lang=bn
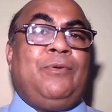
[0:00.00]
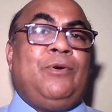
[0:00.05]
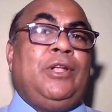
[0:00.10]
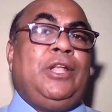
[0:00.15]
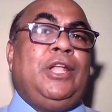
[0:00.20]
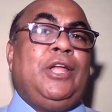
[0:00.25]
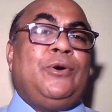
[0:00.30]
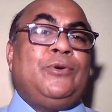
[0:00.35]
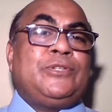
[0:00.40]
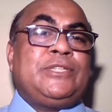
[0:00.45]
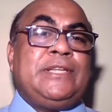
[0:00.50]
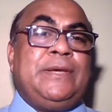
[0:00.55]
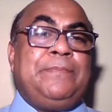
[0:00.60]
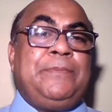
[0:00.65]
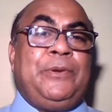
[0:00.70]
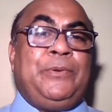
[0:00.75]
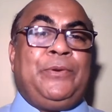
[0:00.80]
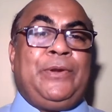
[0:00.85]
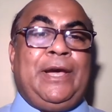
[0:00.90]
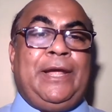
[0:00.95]
আল্লাহ
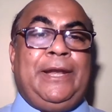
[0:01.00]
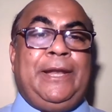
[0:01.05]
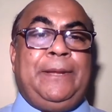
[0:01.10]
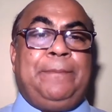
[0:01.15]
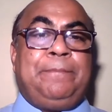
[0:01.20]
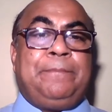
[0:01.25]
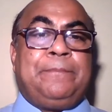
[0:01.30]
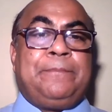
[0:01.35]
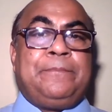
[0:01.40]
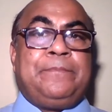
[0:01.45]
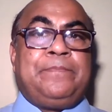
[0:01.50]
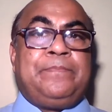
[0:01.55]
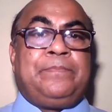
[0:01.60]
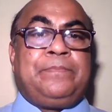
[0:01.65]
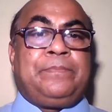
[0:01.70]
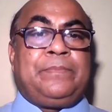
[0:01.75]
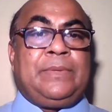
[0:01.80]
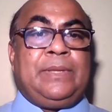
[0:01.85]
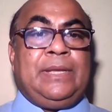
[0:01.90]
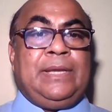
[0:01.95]
সামিউন আলিম
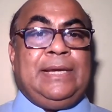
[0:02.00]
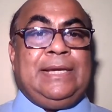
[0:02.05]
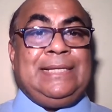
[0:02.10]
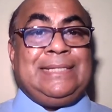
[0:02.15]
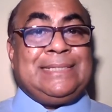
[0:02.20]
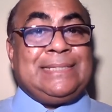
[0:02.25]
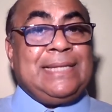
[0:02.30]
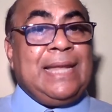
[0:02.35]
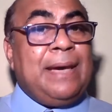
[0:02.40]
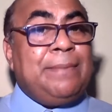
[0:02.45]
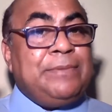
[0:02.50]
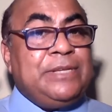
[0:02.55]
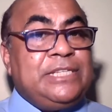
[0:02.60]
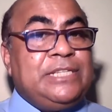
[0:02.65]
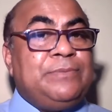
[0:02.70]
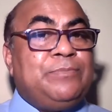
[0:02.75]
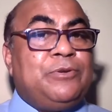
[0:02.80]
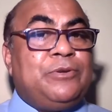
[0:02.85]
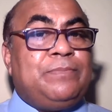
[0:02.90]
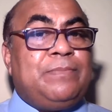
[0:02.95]
ইসলামী
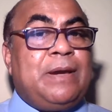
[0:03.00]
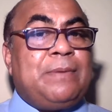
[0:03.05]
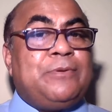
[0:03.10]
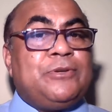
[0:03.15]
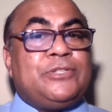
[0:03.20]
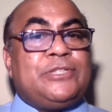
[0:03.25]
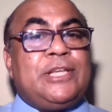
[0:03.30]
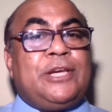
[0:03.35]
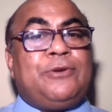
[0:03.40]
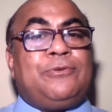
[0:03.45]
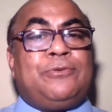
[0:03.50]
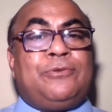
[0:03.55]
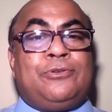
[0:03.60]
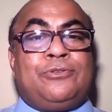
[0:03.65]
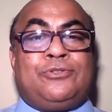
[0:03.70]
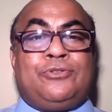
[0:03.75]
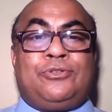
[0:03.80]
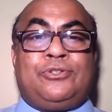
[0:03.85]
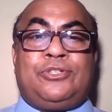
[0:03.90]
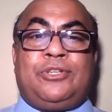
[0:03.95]
জীবন ব্যবস্থায় কোনো
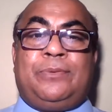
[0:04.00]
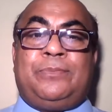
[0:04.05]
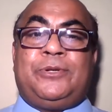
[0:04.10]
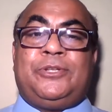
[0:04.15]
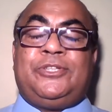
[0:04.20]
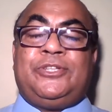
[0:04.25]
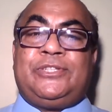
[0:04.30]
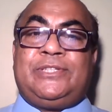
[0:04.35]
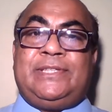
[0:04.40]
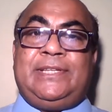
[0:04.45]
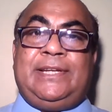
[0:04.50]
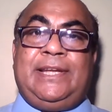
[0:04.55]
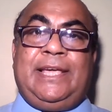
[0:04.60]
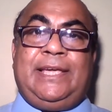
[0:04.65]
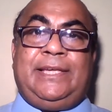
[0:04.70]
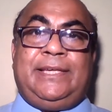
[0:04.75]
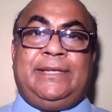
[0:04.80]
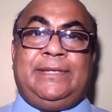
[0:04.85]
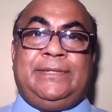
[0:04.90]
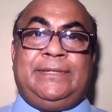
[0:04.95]
জোর জবরদস্তি
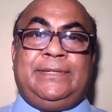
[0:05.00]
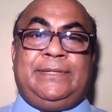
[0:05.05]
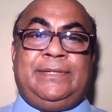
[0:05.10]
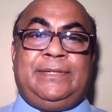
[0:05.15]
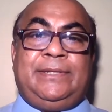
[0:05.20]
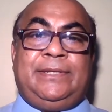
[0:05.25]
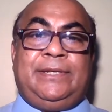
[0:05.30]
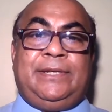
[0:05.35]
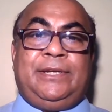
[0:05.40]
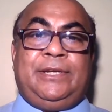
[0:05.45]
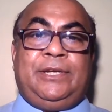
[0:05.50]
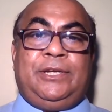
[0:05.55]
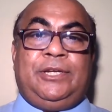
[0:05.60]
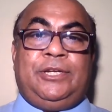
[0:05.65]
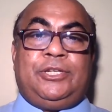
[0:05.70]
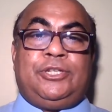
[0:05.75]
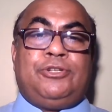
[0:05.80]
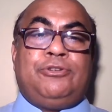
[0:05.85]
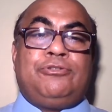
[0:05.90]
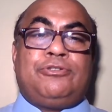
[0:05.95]
নেই
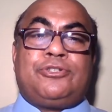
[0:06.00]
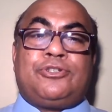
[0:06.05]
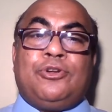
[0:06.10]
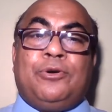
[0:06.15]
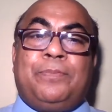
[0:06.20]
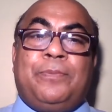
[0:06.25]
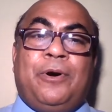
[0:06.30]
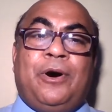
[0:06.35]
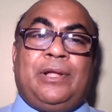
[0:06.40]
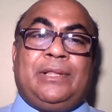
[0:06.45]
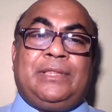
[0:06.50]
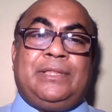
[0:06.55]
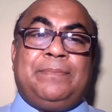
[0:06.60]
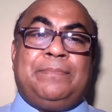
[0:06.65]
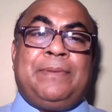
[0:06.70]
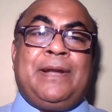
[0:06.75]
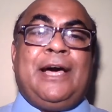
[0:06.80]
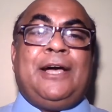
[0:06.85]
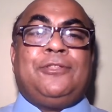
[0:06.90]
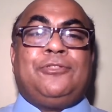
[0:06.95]
সুষ্ঠ পথ
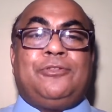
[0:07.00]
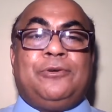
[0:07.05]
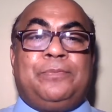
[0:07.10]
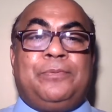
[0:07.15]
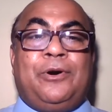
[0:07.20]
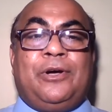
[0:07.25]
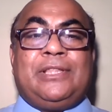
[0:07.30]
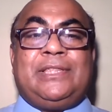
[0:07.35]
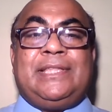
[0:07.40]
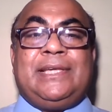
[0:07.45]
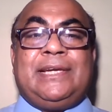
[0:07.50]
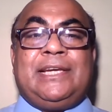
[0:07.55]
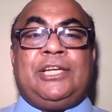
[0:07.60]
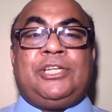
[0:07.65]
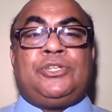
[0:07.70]
ভ্রান্ত পথ থেকে